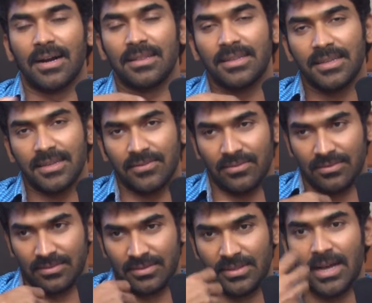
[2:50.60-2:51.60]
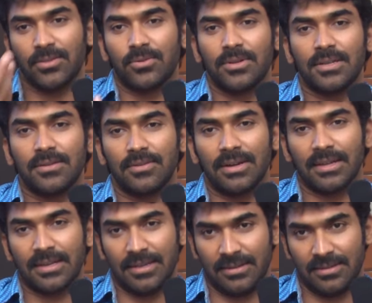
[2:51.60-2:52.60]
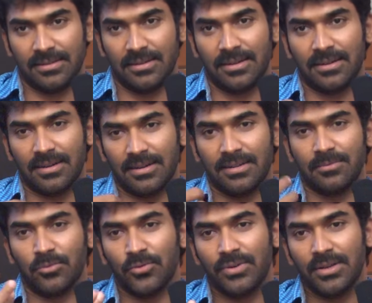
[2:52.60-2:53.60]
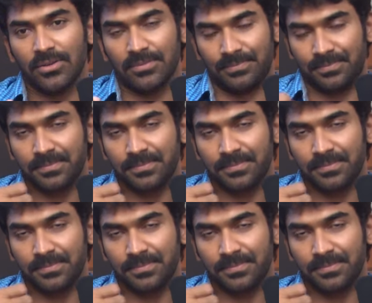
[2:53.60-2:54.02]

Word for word: అది దాంతోనే వాళ్ళకి దాని అంటే మూవీలో